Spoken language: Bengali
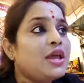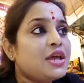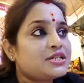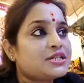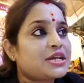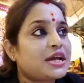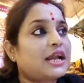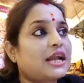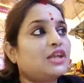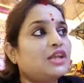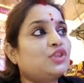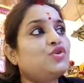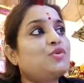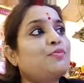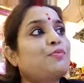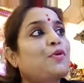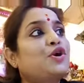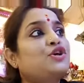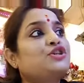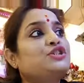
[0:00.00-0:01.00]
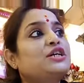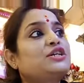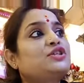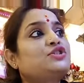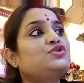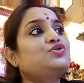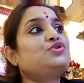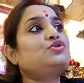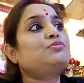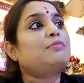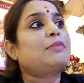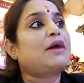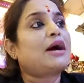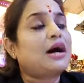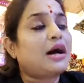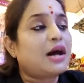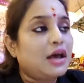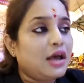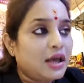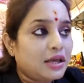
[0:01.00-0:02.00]
সেখানে ধরুন পঞ্চাশ জন বা
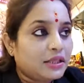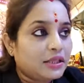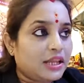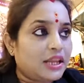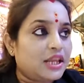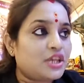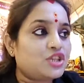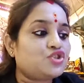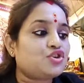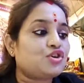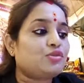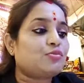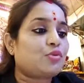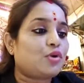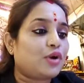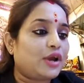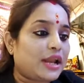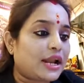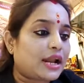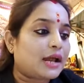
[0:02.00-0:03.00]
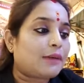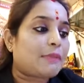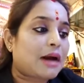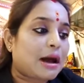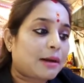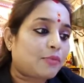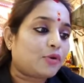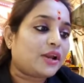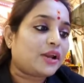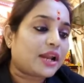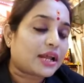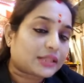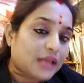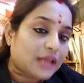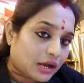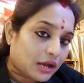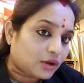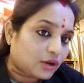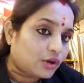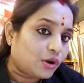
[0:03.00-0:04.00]
তিরিশ জন মহিলারা মা বোনেরা
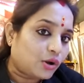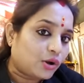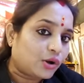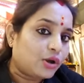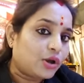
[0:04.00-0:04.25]
থাকলো